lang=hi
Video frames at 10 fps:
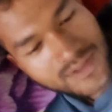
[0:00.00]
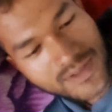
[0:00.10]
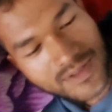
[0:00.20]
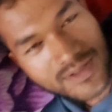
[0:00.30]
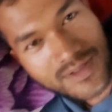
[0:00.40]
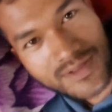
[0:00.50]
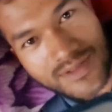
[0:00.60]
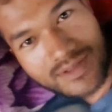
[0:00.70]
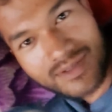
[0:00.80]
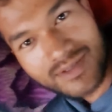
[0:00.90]
भाई तबीयत
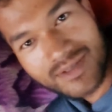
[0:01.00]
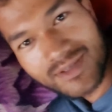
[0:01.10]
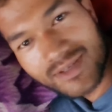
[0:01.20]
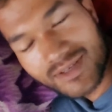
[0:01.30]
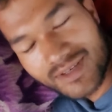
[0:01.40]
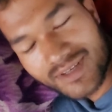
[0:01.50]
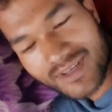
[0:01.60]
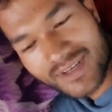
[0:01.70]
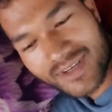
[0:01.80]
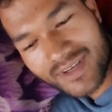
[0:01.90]
कैसी है
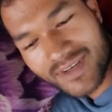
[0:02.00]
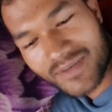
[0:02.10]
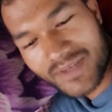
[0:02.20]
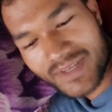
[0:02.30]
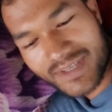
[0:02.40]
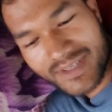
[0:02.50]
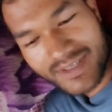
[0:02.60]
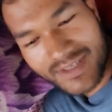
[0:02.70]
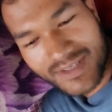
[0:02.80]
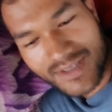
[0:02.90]
ठीक है बुखार कैसा
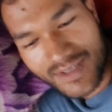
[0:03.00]
है अभी